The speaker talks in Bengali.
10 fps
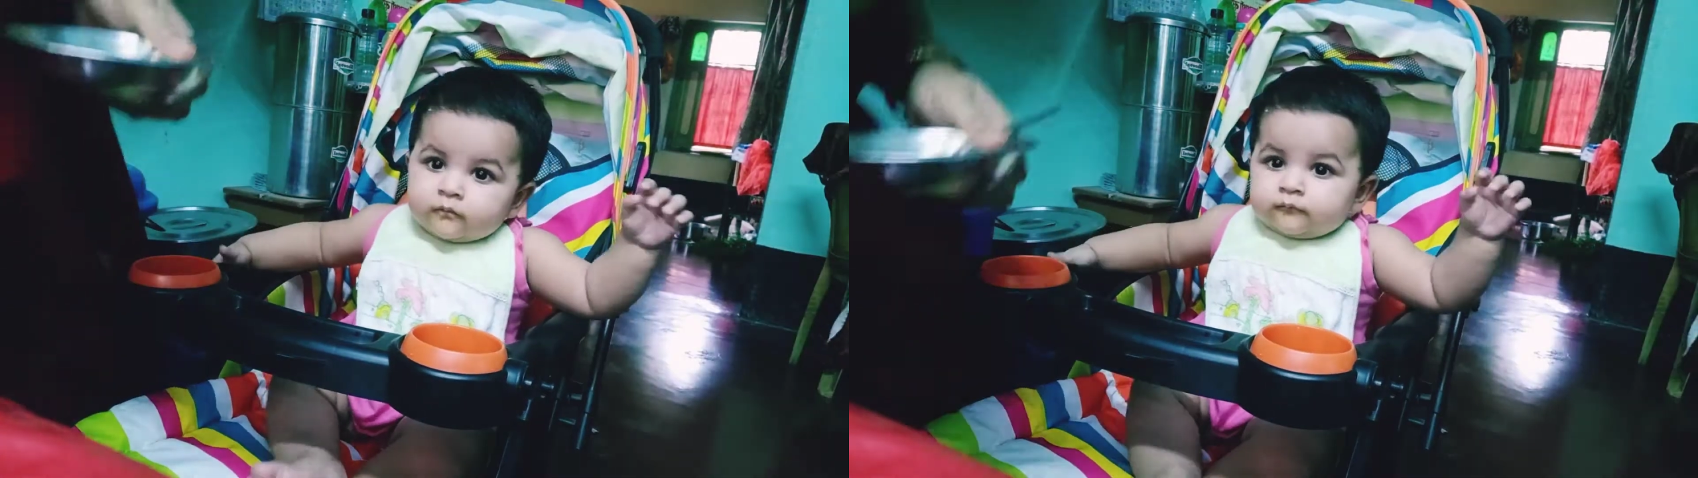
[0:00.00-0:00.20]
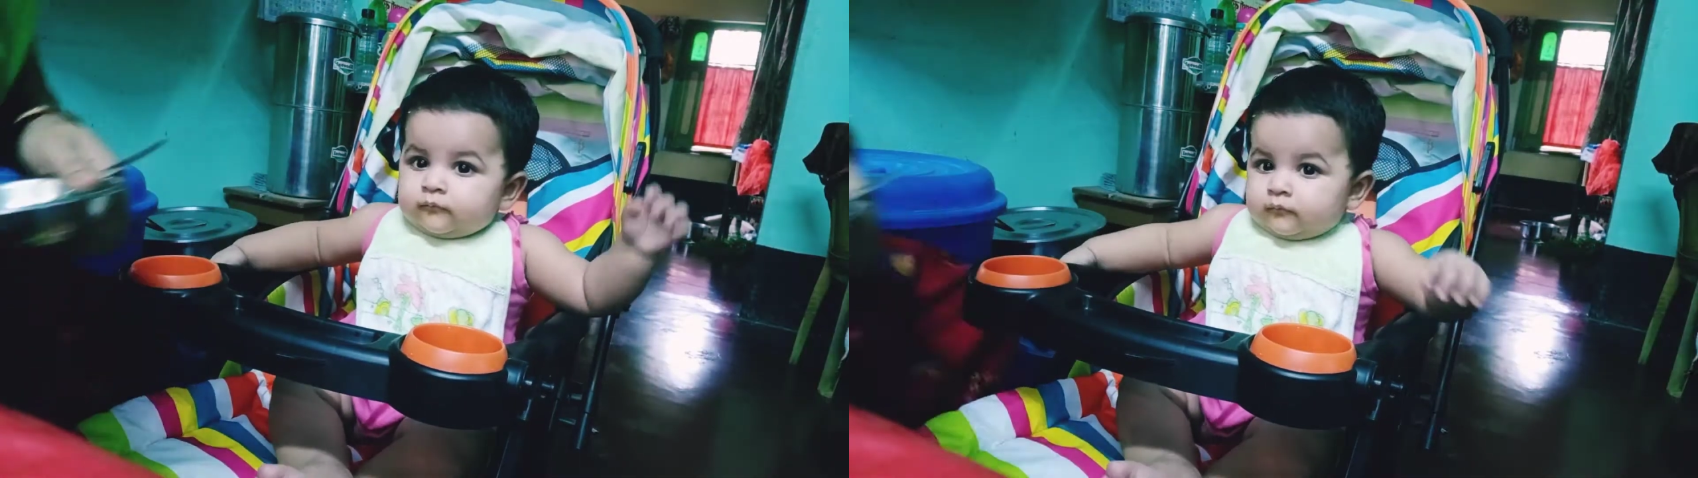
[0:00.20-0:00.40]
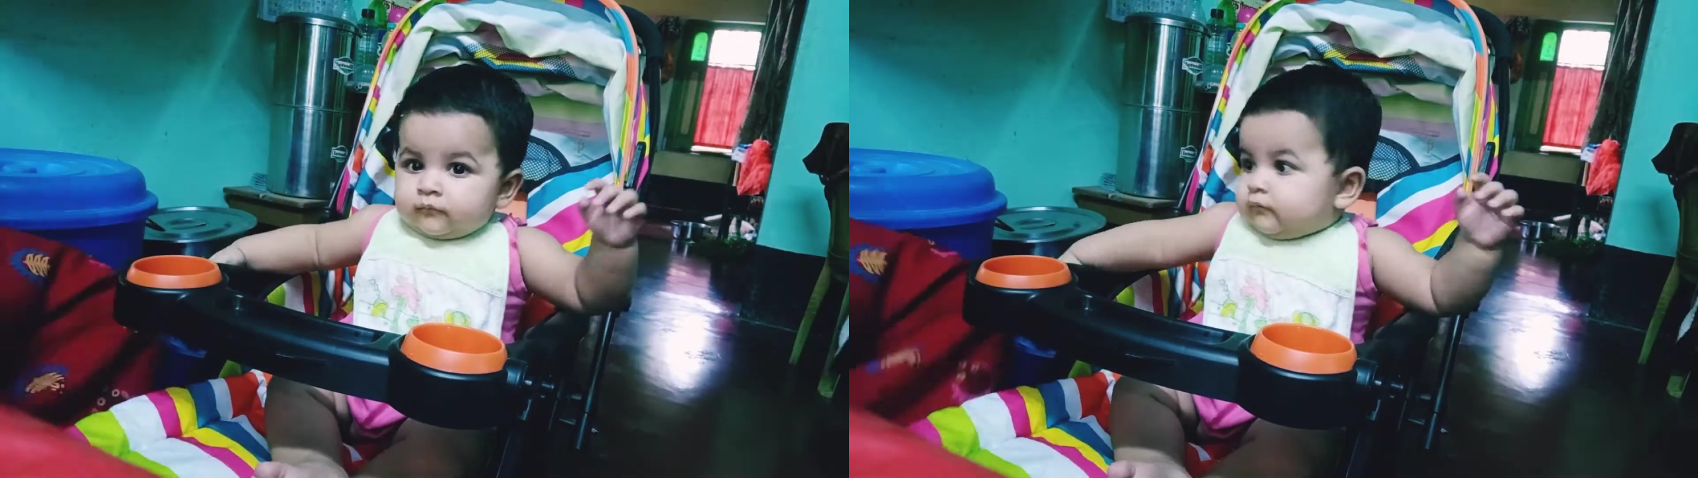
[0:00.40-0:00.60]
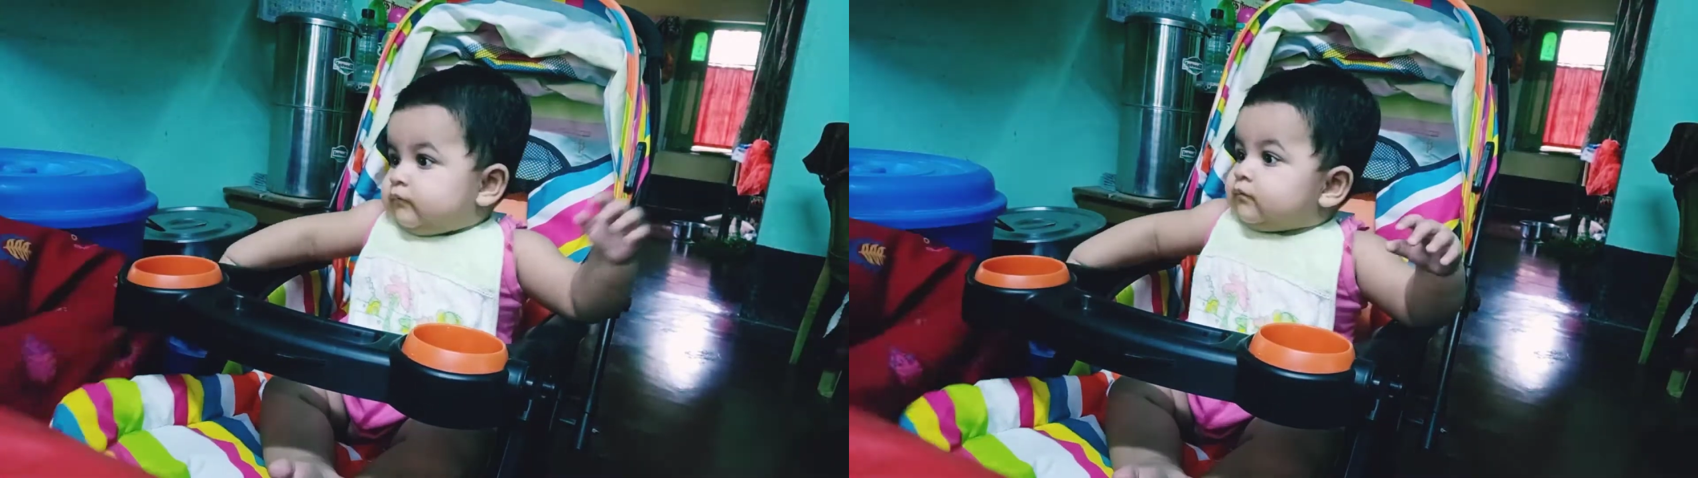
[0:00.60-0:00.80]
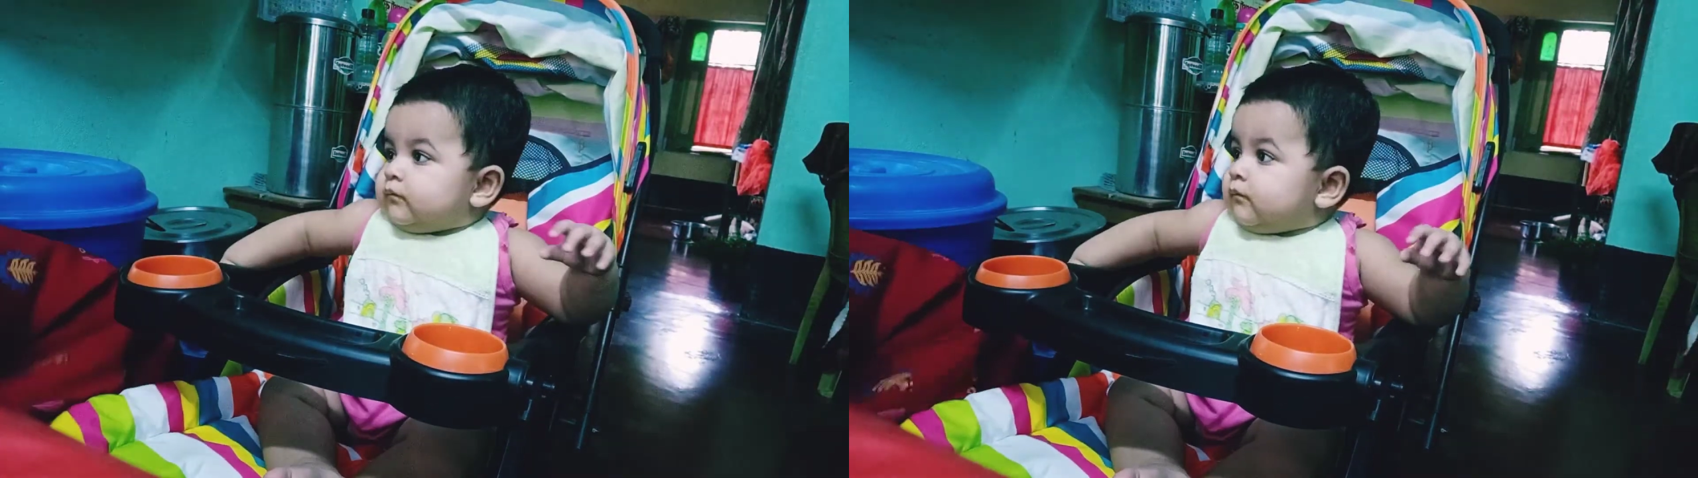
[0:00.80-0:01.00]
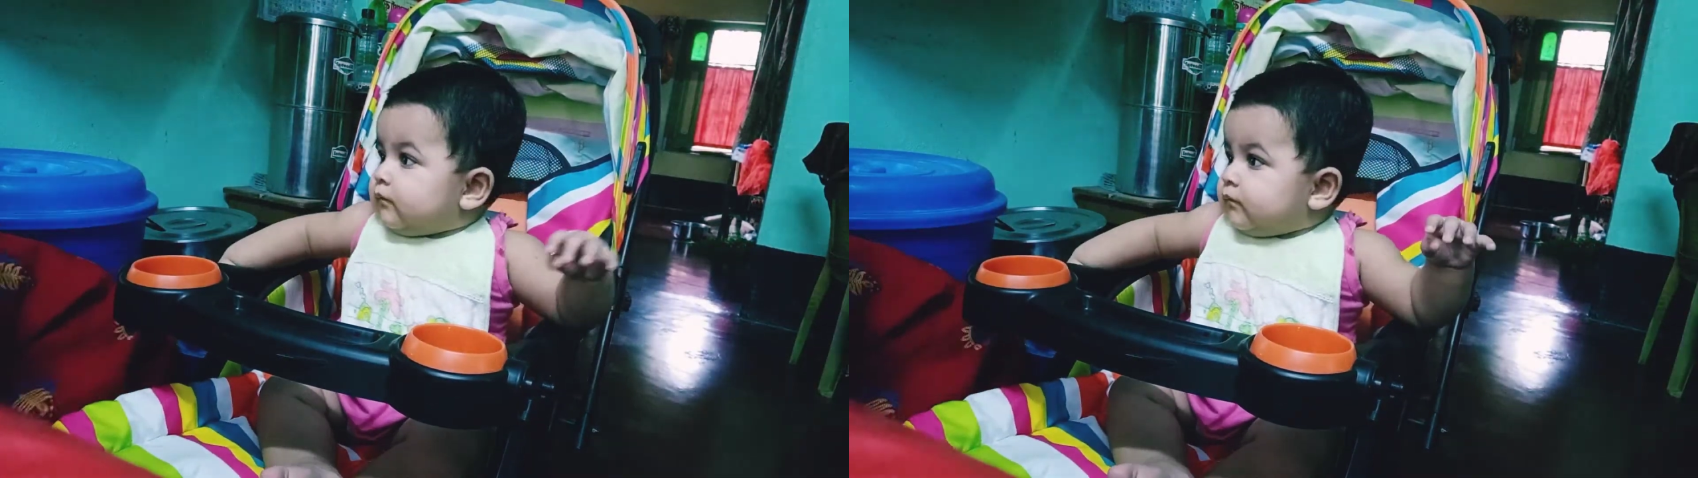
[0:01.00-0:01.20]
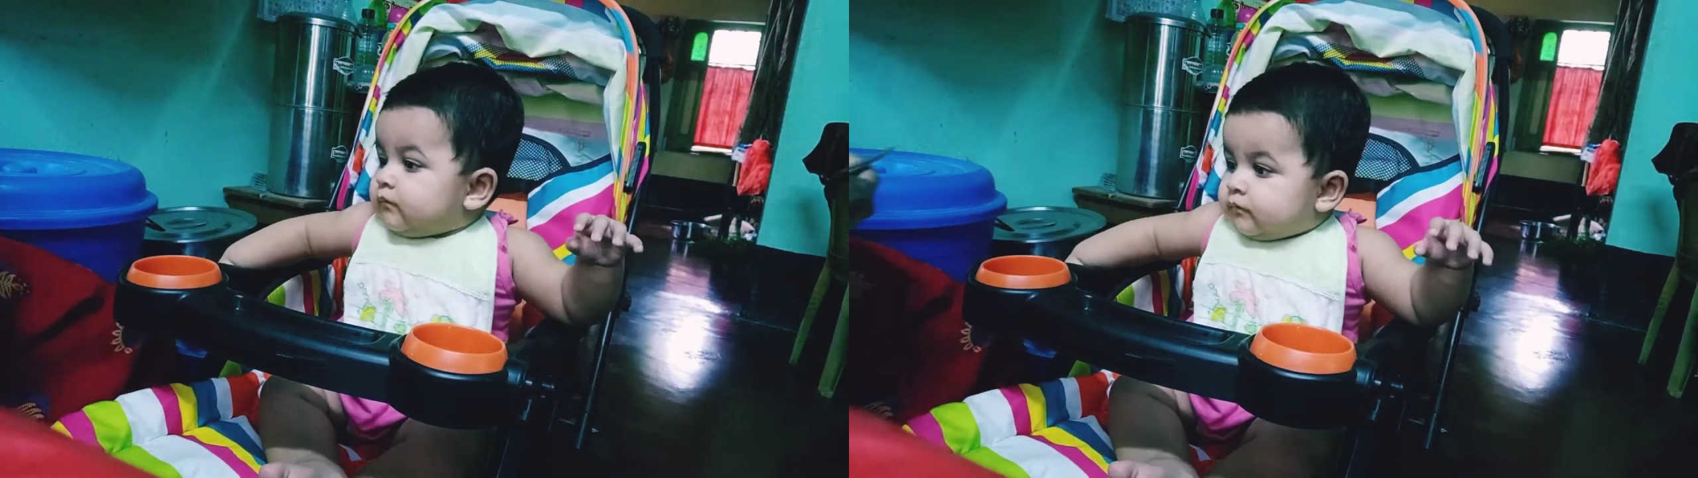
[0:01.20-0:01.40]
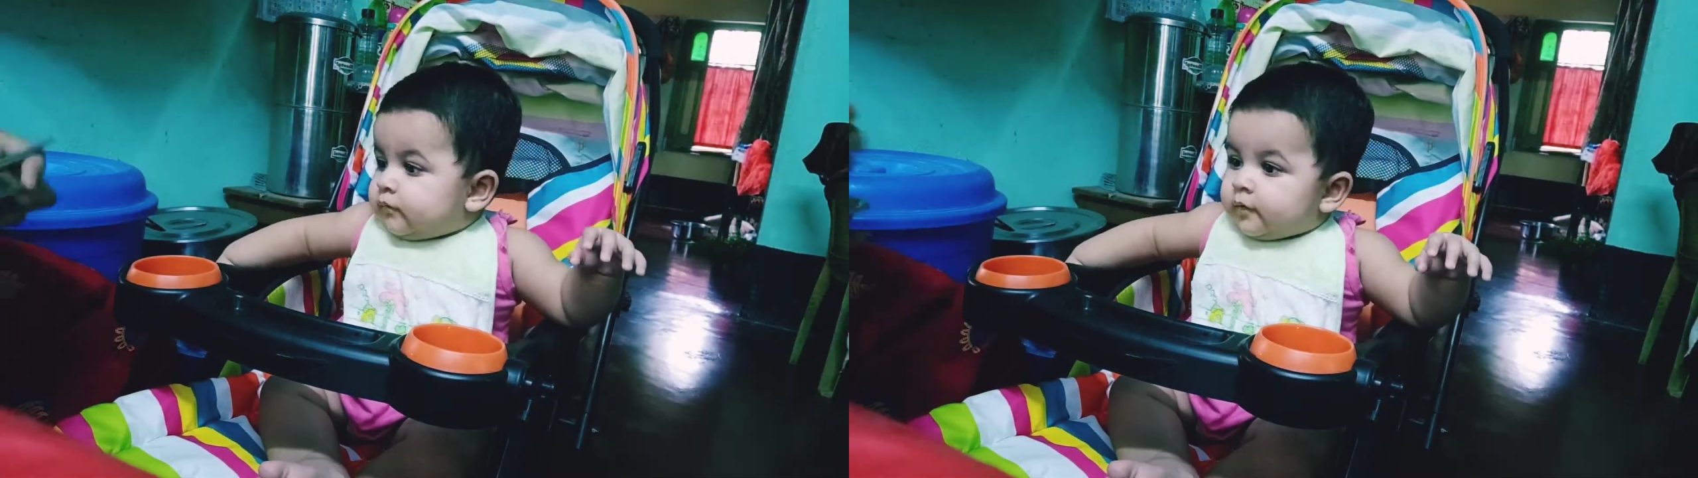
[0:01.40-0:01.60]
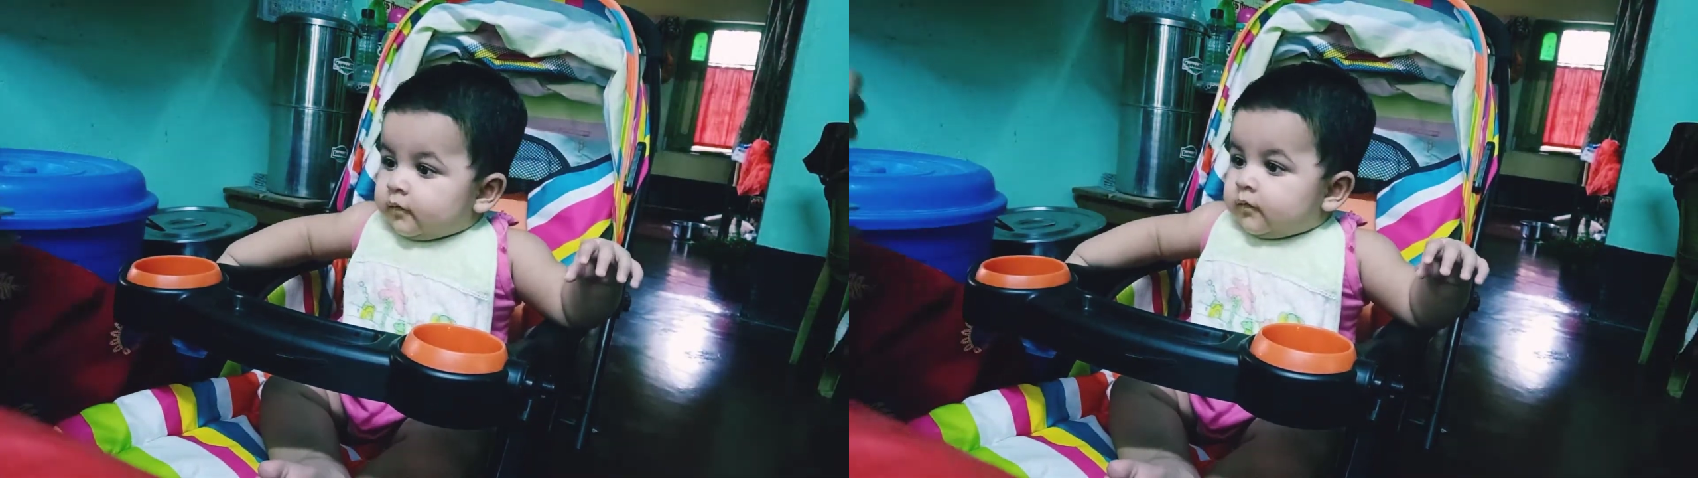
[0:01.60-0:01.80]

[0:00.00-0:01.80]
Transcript: নিয়ে লাস্টে বোতলে